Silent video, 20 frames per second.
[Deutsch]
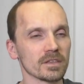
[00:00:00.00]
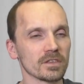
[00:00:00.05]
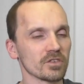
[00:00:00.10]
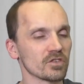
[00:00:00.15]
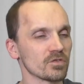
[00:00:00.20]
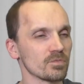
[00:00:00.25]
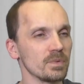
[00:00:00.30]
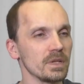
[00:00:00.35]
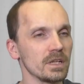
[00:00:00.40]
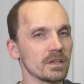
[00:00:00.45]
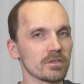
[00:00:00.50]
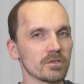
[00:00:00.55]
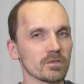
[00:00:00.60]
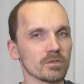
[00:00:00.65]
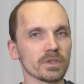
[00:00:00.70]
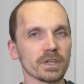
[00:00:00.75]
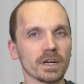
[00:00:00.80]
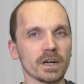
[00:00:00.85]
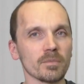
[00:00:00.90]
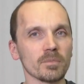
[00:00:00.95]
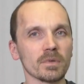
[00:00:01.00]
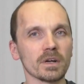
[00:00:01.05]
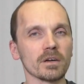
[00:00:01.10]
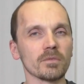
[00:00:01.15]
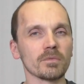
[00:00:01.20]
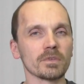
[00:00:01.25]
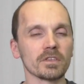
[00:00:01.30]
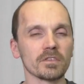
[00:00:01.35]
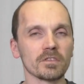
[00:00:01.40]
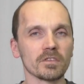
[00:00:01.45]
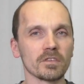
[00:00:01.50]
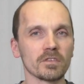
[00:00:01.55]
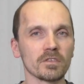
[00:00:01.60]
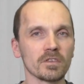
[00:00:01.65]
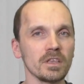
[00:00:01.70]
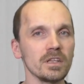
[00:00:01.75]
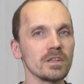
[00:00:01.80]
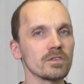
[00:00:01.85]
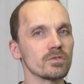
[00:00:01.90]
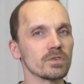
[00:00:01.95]
Das Spiel ist so der Hammer, aber dieses
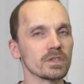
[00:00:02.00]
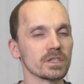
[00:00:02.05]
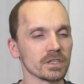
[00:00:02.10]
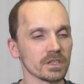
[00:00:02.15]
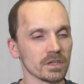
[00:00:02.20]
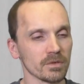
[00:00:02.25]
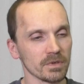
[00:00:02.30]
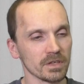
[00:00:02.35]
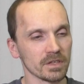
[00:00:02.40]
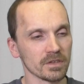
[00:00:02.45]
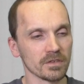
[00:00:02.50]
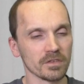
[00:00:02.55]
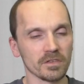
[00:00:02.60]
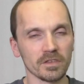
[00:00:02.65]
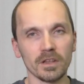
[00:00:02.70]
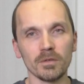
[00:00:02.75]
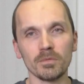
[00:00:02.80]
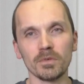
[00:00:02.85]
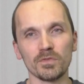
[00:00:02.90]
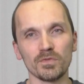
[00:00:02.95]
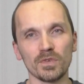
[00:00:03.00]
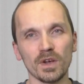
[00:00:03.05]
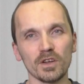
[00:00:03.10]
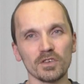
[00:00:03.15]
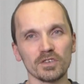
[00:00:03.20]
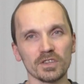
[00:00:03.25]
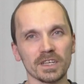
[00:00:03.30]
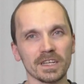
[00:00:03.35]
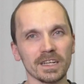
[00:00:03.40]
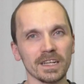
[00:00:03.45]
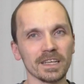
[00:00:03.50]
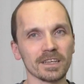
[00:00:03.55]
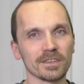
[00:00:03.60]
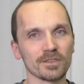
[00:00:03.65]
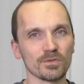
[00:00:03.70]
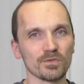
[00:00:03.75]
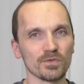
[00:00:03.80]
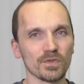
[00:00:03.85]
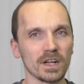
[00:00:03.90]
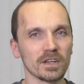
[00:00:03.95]
Skill Reading habe ich dann selber falsch
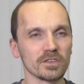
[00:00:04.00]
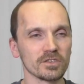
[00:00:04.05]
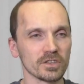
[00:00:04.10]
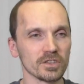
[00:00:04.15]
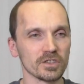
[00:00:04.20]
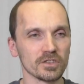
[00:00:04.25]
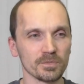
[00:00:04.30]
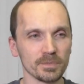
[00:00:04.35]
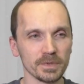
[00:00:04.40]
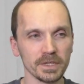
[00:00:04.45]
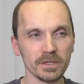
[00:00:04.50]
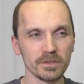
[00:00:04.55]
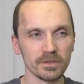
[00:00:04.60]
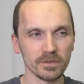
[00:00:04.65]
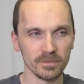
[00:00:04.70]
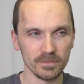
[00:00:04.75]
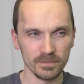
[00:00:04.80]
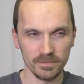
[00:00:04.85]
erklärt und falsch gespielt.